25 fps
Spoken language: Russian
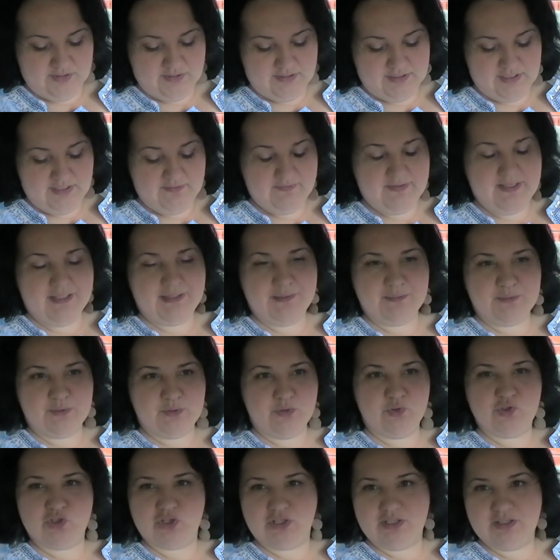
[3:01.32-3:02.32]
Цель в данном
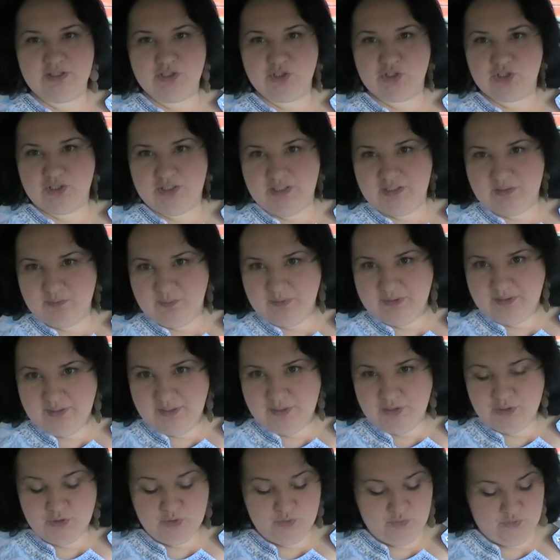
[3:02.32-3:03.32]
случае – это женитьба
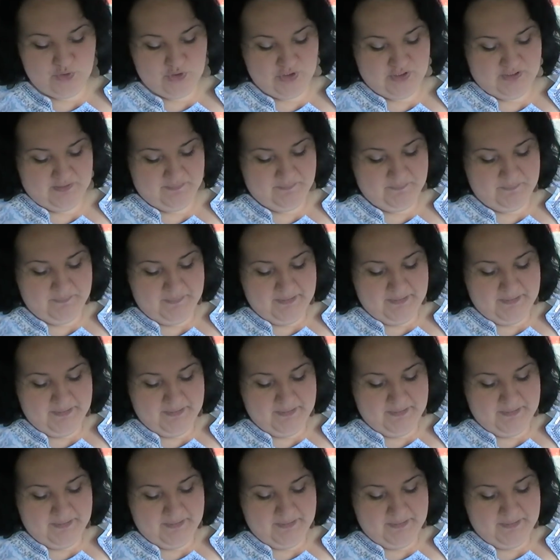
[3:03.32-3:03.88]
на их дочери.